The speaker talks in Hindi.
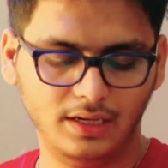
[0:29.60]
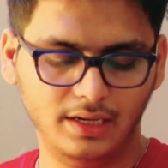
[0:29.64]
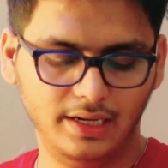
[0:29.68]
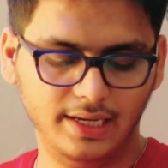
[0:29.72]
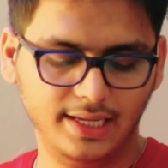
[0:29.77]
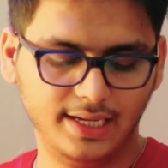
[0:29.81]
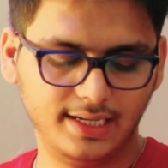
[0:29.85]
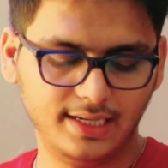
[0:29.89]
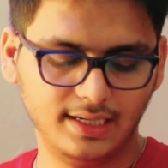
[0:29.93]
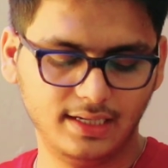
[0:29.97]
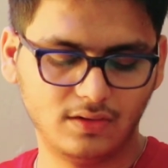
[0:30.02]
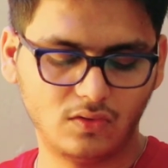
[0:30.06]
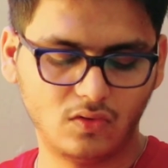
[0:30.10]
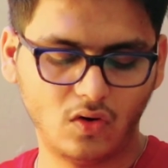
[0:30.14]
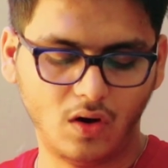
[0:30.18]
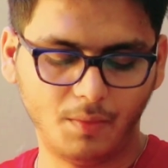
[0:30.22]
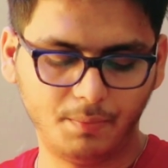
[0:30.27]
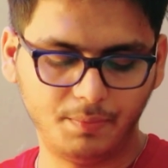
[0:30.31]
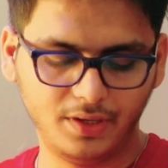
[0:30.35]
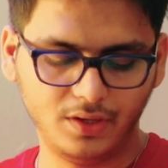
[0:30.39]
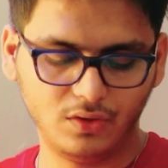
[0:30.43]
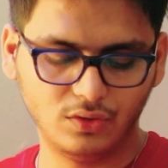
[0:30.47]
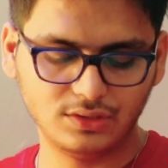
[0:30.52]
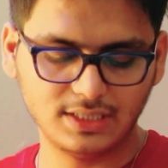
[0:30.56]
लिंक
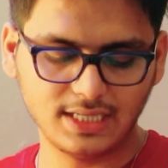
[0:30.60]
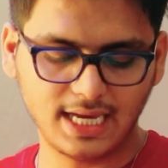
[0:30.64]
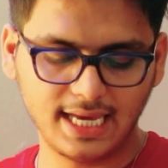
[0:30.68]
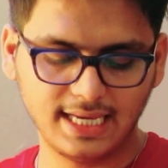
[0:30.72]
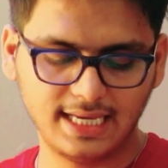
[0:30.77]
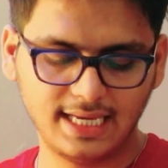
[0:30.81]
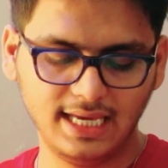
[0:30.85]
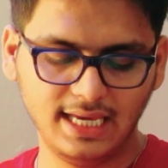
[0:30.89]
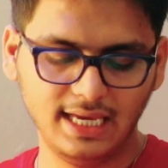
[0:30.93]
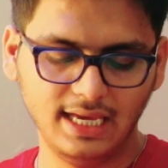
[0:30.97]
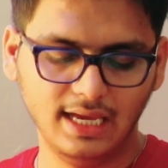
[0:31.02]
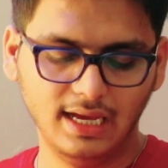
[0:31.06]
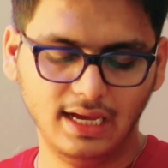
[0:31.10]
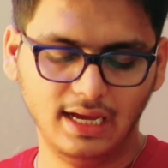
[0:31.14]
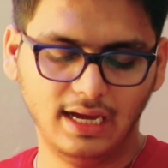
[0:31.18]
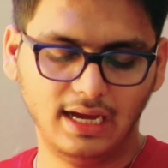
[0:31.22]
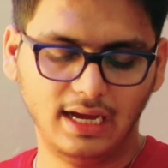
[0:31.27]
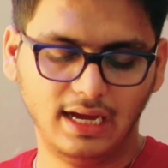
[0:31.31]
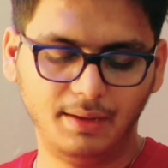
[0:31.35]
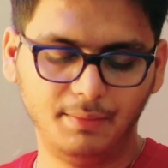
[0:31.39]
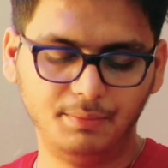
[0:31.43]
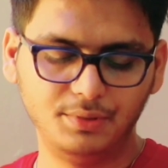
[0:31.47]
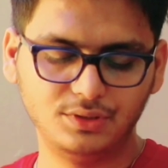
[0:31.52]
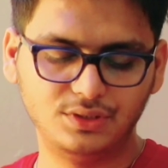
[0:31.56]
कॉपी हो जाएगी
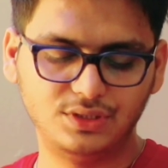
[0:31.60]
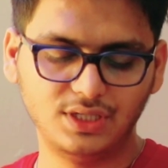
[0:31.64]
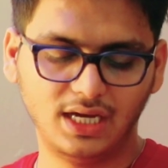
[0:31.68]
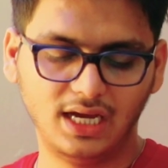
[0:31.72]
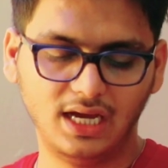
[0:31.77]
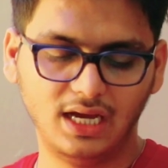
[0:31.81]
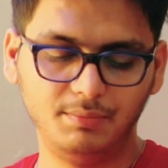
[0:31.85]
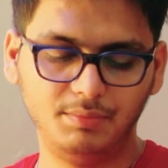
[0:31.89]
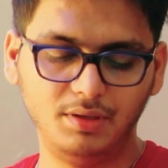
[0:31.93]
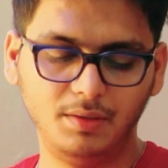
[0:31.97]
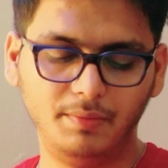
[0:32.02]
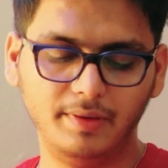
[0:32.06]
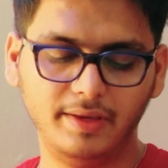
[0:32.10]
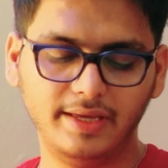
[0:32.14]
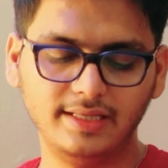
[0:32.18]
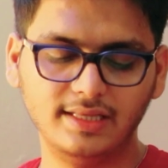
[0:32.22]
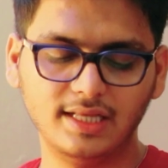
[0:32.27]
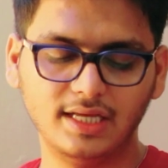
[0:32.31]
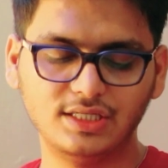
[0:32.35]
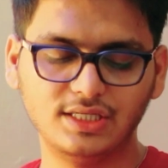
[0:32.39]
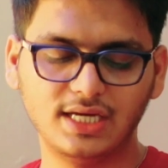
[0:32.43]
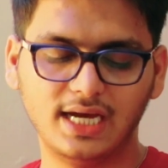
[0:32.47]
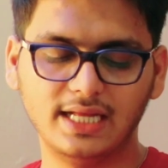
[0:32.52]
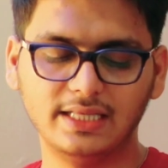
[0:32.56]
अब जहाँ भी
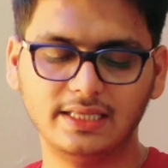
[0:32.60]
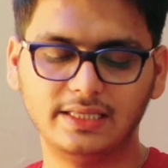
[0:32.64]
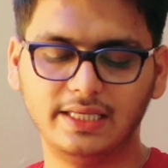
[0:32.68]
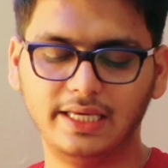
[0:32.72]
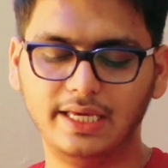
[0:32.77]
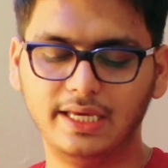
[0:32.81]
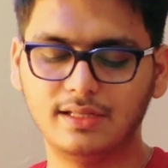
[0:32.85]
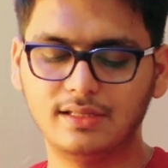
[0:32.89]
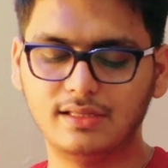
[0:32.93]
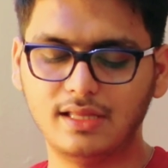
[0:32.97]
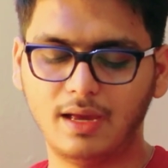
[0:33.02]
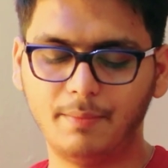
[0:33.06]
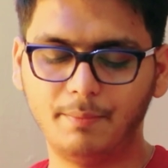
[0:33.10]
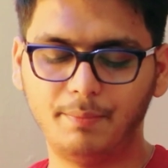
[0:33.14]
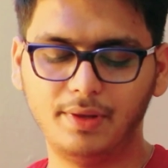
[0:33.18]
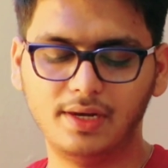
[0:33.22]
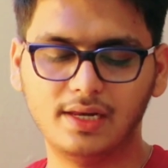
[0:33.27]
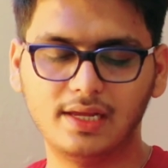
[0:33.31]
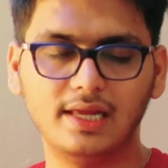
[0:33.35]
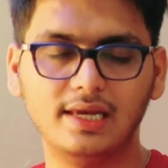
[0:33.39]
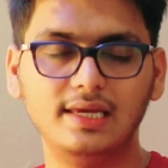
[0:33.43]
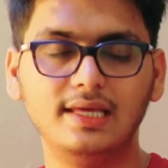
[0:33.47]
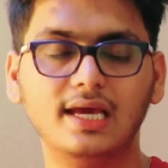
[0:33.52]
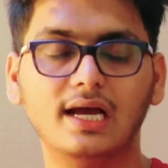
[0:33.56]
भेजना चाहते हैं
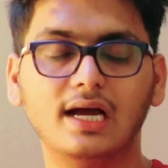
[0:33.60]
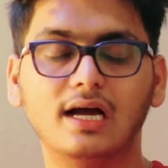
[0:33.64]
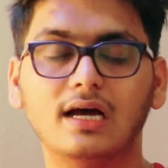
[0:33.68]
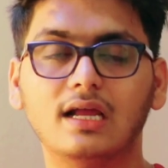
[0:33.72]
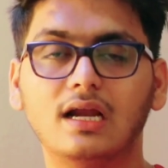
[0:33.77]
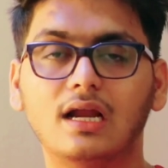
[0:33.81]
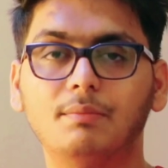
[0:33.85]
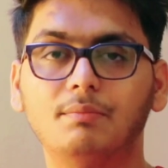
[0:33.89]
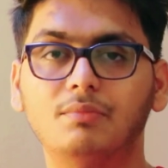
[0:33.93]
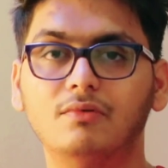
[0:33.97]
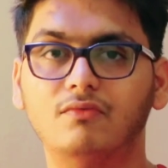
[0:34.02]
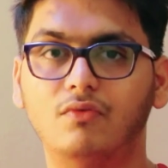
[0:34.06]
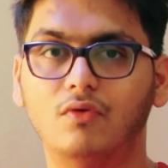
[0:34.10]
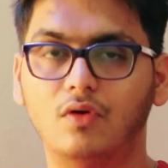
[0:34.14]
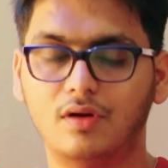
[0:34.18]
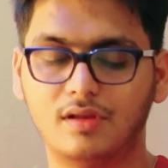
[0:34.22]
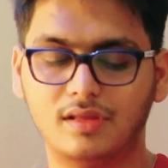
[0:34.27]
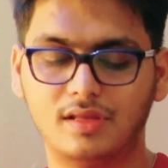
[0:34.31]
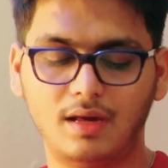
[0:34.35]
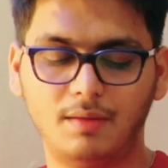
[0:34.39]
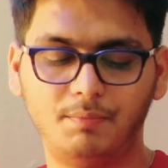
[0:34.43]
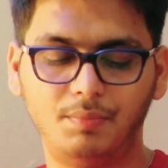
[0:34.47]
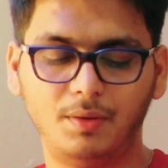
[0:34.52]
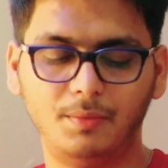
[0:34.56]
एग्जाम्पल के लिए अगर आप
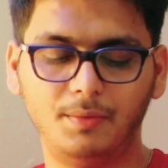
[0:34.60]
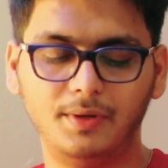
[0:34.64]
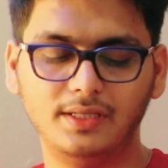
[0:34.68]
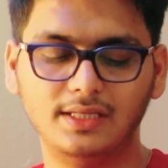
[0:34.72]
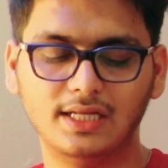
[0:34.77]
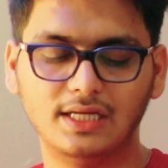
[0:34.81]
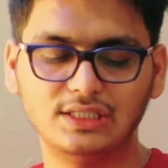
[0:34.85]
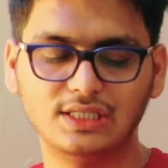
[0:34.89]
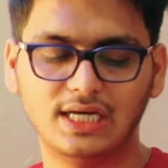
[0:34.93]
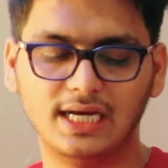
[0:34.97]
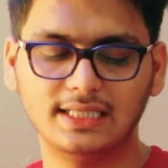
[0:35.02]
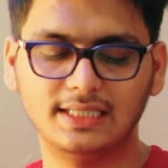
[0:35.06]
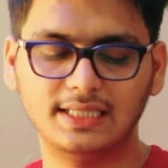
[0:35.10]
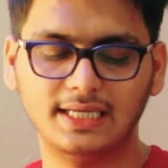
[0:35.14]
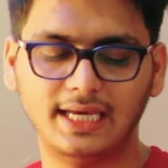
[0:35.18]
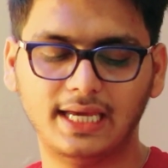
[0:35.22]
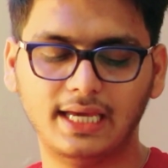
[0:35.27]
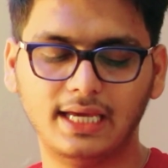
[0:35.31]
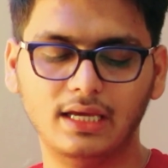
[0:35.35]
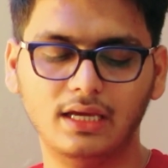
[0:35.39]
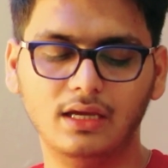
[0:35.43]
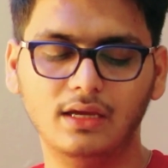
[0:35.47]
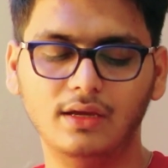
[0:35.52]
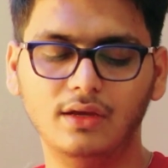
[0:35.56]
व्हाट्सएप पे भेजना चाहते
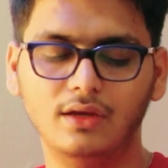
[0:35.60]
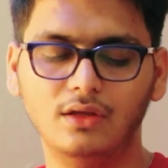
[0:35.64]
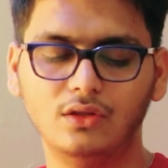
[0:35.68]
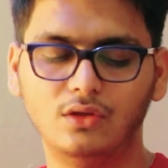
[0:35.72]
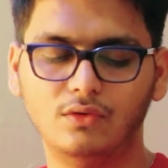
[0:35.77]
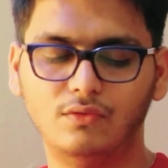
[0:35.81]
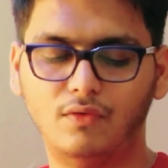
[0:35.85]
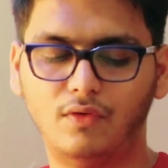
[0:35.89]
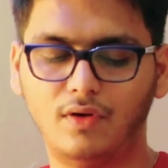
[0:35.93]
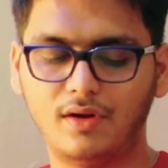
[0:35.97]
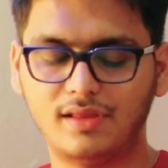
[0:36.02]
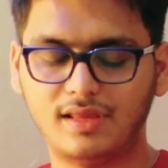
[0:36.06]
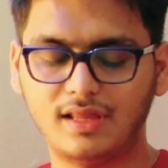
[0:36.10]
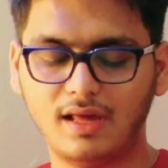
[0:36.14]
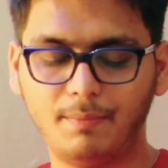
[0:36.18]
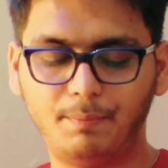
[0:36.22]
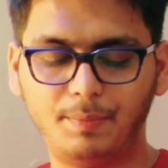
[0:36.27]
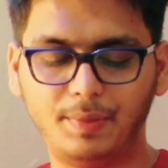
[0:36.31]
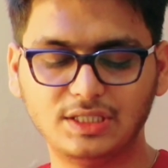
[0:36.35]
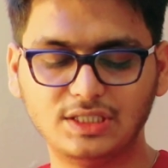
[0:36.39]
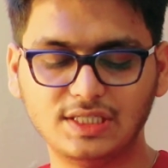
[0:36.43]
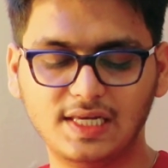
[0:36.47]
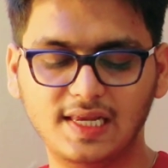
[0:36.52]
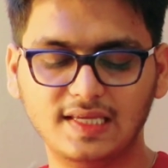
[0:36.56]
हैं तो
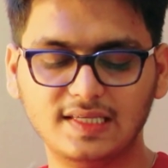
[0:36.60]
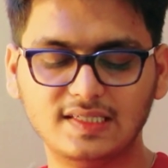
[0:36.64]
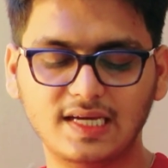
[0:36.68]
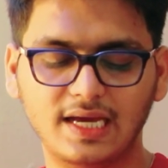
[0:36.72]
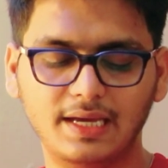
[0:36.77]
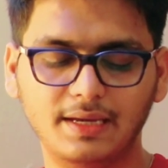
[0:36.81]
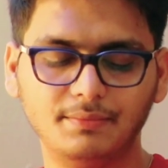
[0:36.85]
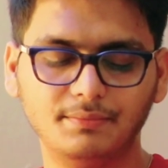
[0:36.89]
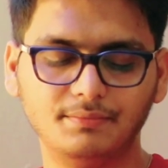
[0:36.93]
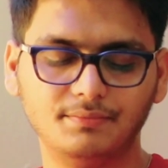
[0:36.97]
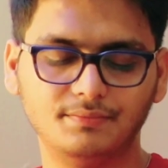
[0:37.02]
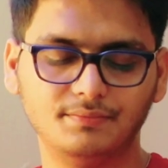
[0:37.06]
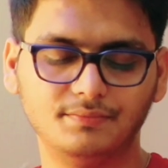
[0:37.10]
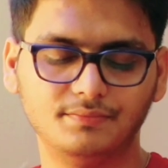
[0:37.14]
व्हाट्सएप पे चले जाएं